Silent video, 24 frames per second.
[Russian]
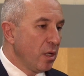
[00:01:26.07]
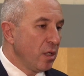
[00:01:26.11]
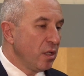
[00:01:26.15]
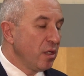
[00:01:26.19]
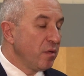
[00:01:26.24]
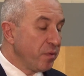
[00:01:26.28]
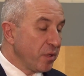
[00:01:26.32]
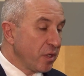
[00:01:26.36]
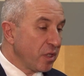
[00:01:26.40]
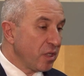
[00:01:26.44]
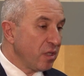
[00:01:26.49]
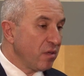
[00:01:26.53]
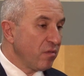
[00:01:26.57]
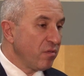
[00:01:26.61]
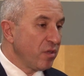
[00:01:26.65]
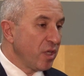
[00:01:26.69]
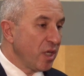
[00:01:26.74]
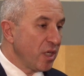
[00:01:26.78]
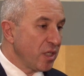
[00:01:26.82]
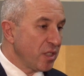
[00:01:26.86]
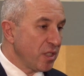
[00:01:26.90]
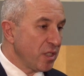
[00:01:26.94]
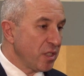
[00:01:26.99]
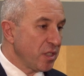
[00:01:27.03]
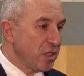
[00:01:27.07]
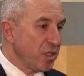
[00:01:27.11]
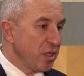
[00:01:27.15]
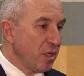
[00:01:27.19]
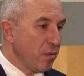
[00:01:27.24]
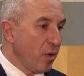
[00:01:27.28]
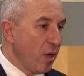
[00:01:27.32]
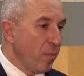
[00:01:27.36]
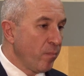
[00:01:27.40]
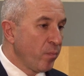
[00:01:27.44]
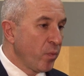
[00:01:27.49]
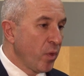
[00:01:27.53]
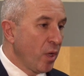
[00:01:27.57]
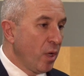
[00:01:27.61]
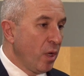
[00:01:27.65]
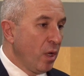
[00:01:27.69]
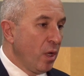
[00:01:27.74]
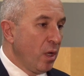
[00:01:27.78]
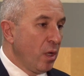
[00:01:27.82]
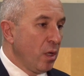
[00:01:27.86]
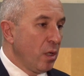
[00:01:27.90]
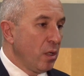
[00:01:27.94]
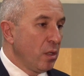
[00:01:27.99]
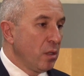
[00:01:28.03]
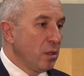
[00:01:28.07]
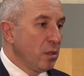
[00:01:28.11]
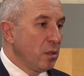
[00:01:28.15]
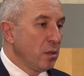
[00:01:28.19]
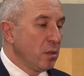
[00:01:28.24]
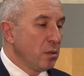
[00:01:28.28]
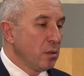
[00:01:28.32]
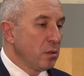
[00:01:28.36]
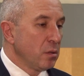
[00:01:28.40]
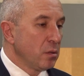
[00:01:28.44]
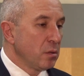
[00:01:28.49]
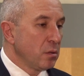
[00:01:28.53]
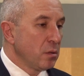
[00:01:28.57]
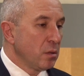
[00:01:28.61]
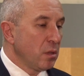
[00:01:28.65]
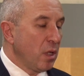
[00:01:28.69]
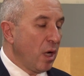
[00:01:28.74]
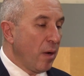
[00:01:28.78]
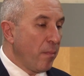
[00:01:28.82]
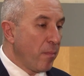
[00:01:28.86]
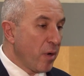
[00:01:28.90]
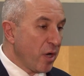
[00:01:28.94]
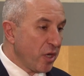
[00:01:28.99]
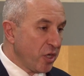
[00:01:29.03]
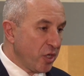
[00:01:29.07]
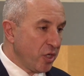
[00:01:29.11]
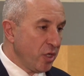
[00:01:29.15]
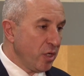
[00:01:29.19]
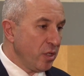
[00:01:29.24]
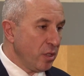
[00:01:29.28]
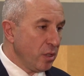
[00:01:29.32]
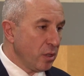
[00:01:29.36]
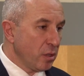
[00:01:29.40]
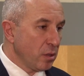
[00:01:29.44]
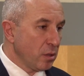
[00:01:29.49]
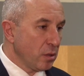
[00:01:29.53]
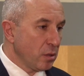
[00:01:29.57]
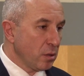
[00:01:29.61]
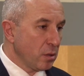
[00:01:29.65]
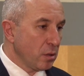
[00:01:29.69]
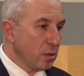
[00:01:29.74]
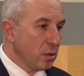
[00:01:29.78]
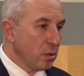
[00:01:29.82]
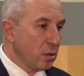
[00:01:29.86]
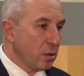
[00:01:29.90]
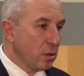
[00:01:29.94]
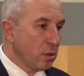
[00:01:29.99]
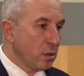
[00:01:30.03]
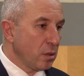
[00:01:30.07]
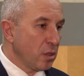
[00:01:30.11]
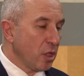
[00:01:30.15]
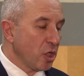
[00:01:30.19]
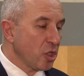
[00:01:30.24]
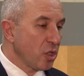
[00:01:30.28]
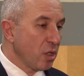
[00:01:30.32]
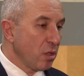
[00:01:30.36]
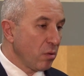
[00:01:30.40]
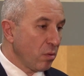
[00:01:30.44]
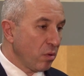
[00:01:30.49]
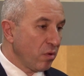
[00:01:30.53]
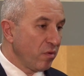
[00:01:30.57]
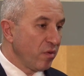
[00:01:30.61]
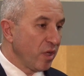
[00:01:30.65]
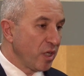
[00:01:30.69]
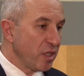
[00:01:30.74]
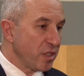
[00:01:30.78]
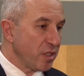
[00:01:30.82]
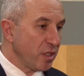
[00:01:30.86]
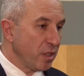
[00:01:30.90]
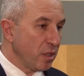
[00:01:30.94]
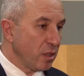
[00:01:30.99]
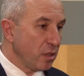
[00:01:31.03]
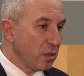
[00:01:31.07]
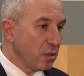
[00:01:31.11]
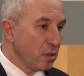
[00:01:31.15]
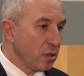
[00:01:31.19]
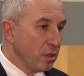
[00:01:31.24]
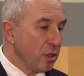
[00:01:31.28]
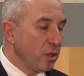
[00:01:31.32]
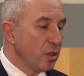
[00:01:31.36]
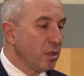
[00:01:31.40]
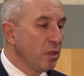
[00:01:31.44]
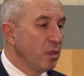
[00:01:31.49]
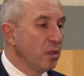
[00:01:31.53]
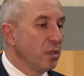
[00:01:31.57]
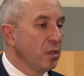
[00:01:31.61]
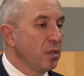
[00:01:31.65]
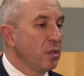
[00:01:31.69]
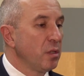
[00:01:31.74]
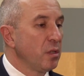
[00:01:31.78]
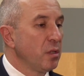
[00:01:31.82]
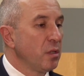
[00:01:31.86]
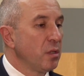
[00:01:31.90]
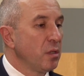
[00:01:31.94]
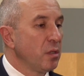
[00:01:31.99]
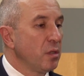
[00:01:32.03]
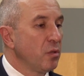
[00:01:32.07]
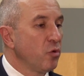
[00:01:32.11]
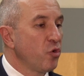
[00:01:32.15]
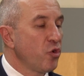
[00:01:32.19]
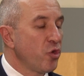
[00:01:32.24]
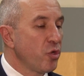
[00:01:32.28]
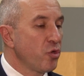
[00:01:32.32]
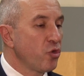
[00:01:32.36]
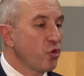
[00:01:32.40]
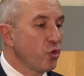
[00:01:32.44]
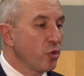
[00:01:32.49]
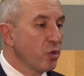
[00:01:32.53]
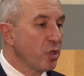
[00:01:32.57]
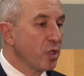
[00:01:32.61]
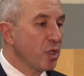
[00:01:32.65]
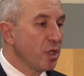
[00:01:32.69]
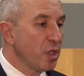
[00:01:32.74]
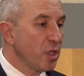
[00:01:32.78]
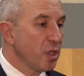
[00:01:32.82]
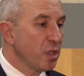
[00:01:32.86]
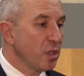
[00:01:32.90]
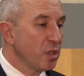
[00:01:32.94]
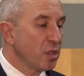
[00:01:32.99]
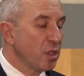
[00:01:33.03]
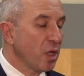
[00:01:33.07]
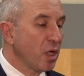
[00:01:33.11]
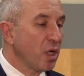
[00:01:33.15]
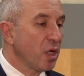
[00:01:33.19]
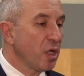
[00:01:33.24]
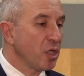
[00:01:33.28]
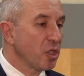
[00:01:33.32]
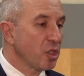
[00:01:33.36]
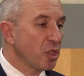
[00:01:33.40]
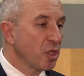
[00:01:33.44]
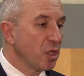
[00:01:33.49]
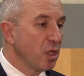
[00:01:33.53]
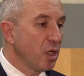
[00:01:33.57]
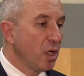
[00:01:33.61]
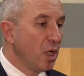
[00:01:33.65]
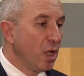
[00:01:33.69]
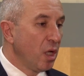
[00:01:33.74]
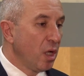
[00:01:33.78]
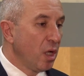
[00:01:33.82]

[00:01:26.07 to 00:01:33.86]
эффективная система Э, обращений гражданам к власти и очень четкая такая же